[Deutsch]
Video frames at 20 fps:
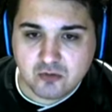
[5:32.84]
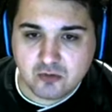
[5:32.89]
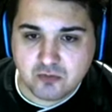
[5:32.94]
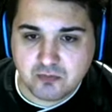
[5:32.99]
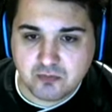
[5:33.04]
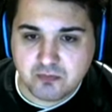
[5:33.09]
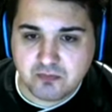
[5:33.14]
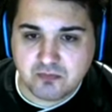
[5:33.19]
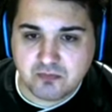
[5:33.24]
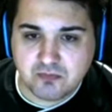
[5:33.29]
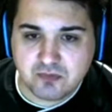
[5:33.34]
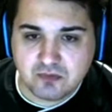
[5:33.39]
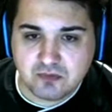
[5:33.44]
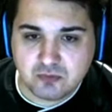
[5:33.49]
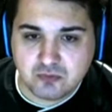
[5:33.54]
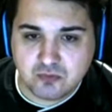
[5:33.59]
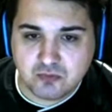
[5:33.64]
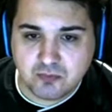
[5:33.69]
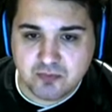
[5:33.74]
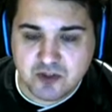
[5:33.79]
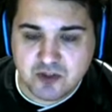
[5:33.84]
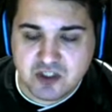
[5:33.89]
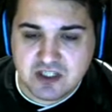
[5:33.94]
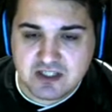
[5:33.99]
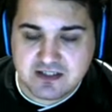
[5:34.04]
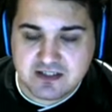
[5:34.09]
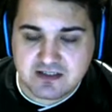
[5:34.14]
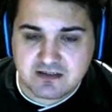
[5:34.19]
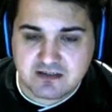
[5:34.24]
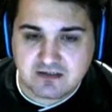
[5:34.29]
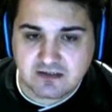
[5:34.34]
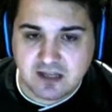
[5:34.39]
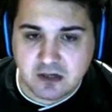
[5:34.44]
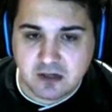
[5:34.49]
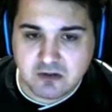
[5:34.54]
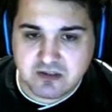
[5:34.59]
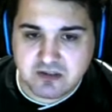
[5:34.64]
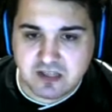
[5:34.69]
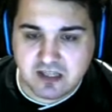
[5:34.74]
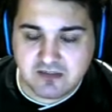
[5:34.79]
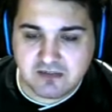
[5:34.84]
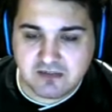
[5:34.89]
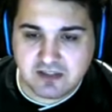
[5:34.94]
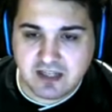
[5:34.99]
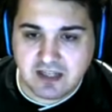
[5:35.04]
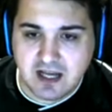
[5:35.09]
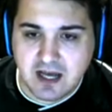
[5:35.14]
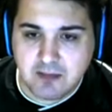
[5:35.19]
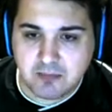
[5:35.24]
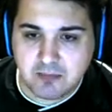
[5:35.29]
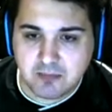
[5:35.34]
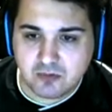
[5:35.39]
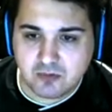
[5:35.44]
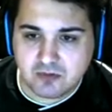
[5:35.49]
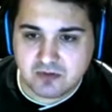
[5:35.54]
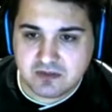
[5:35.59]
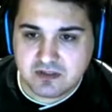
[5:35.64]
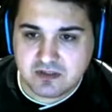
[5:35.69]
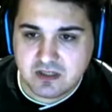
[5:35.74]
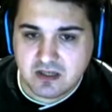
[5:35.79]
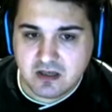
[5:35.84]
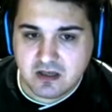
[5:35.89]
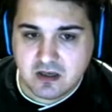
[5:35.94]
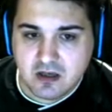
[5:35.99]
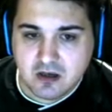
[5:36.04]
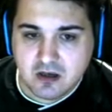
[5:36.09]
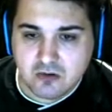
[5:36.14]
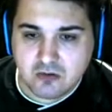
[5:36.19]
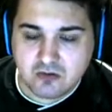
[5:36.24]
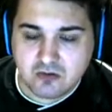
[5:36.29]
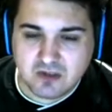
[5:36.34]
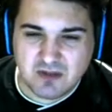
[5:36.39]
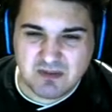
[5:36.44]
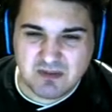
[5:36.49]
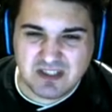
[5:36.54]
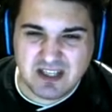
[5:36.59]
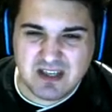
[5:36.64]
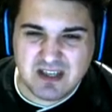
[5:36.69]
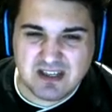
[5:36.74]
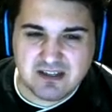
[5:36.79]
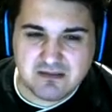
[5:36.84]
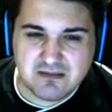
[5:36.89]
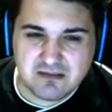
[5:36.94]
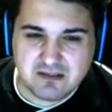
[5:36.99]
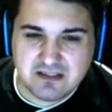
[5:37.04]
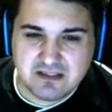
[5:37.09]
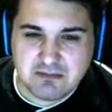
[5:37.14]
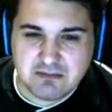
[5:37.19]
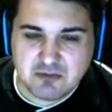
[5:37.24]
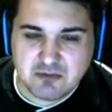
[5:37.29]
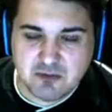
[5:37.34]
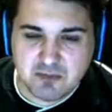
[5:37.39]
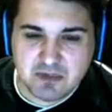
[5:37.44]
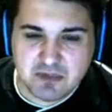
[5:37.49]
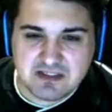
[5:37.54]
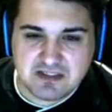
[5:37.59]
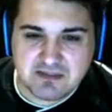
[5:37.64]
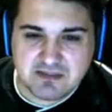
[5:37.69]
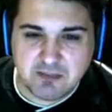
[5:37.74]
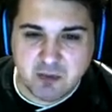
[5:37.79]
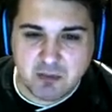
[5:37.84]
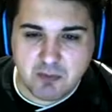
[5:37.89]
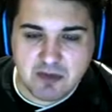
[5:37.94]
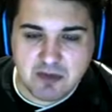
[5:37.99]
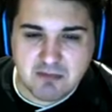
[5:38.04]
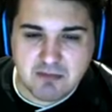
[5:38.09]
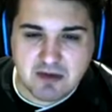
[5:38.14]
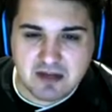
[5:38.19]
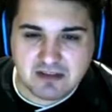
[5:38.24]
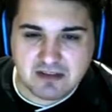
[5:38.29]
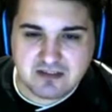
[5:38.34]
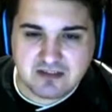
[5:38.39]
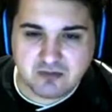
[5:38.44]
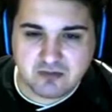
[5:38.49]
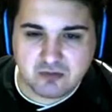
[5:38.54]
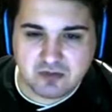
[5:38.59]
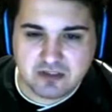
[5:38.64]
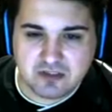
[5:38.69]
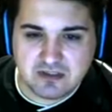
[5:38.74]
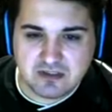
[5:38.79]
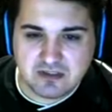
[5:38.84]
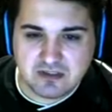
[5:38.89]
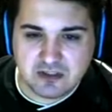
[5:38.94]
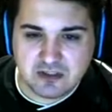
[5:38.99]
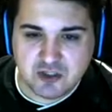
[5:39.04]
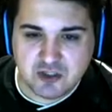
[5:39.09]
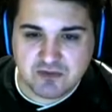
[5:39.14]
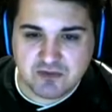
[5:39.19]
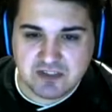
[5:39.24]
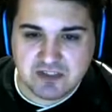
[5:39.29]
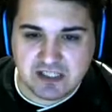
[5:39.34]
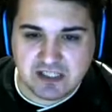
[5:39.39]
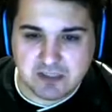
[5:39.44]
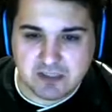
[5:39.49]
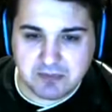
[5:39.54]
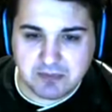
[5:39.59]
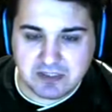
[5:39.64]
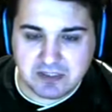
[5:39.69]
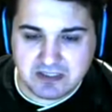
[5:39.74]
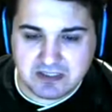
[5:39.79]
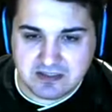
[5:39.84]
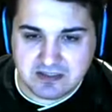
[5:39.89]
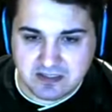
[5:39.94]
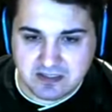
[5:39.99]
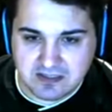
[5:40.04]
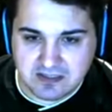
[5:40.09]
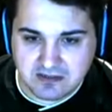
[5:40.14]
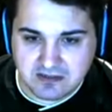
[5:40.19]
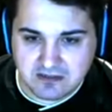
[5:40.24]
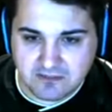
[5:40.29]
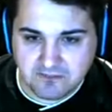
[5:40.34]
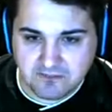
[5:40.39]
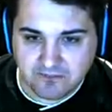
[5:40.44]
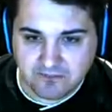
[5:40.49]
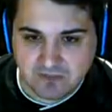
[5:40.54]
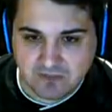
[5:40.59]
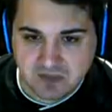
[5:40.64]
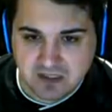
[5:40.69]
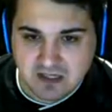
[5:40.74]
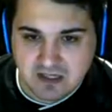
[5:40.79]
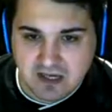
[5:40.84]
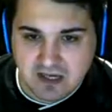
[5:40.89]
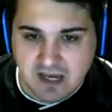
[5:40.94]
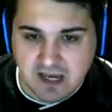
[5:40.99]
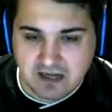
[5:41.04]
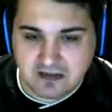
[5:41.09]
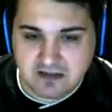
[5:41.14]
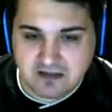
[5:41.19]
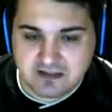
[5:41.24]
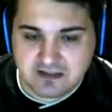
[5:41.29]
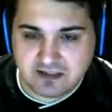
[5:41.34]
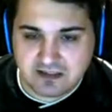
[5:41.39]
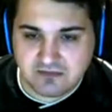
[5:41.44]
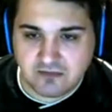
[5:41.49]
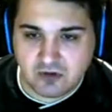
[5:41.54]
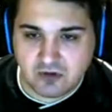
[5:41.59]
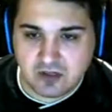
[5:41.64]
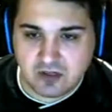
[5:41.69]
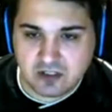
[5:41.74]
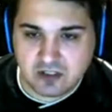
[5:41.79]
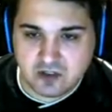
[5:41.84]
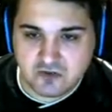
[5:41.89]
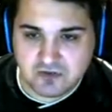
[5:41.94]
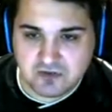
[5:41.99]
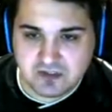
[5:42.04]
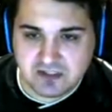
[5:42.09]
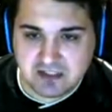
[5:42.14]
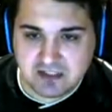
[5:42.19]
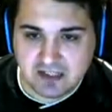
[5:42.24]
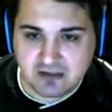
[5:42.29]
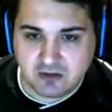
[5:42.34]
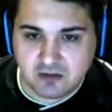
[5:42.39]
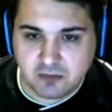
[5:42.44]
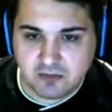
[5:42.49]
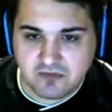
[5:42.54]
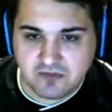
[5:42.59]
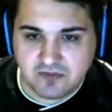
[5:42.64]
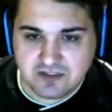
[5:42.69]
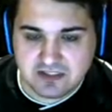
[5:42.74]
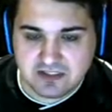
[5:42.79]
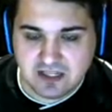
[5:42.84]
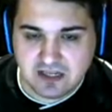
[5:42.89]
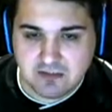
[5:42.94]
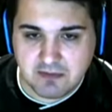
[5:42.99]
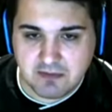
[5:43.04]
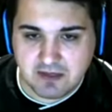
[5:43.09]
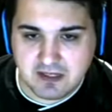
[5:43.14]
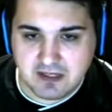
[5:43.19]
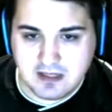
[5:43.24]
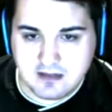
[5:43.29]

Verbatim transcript: du beschießt ihn, haust gleich wieder ab und gut, aber der, hier im Spiel ist das Problem halt, dass du die Geschwindigkeit begrenzt hast, ne? Hätte das Ding volle Geschwindigkeit, kommt fast keiner mehr nach.